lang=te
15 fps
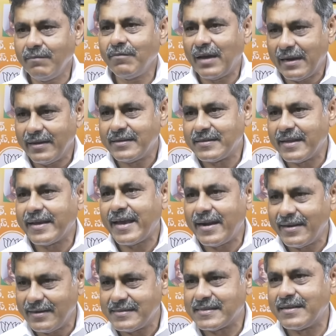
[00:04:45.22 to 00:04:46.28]
వాళ్ళు ఇచ్చిన
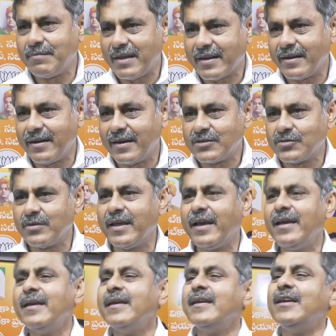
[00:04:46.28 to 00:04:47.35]
గ్యారంటీ స్కీమ్లు అక్కడ నడుస్తున్నాయి
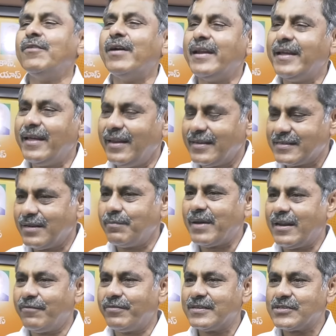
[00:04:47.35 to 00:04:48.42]
ఇవన్నీ ఎలక్షన్
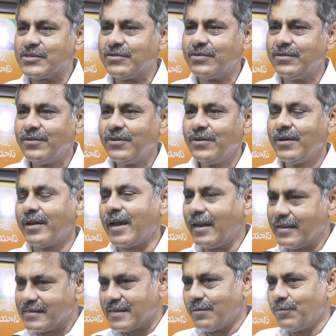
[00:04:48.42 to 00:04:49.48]
మేనిఫెస్టో
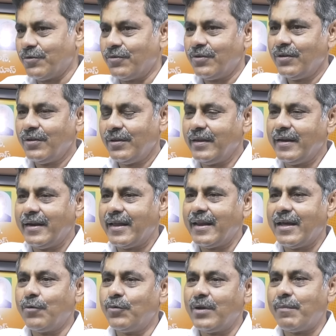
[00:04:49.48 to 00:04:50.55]
కనీసము
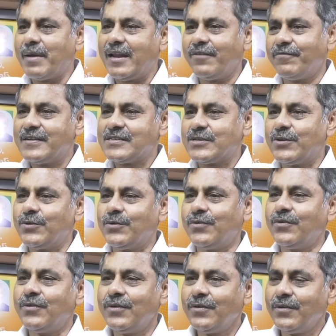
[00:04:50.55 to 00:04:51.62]
ఈడన్నా ఉన్న మేనిఫెస్టోను
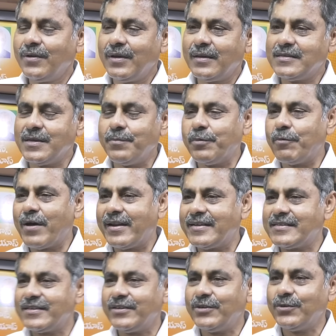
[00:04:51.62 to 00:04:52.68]
చింపి
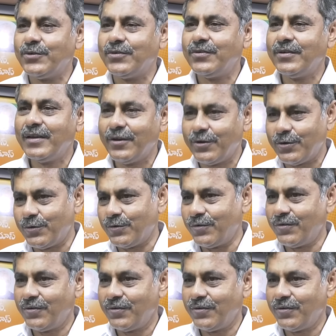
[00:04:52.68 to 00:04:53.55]
వారేసిండు ఎవరు